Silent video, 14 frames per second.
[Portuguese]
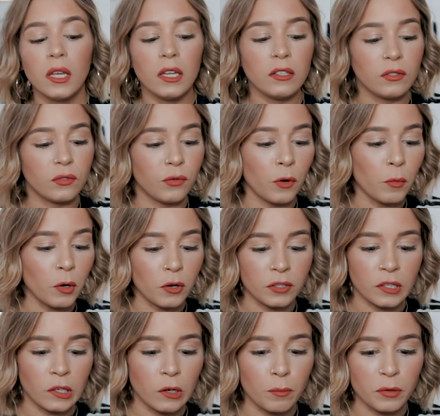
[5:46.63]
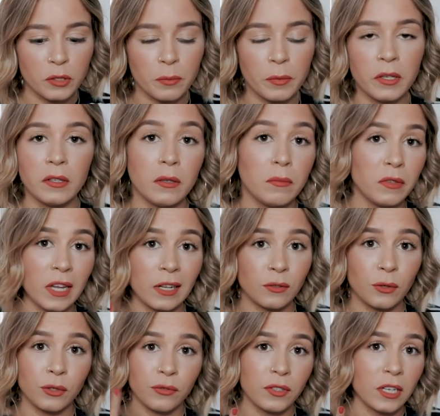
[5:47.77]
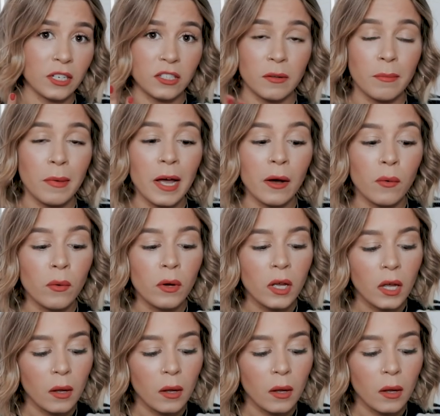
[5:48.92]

Isso foi uma coisa que eu percebi de imediato quando fiz esta mão,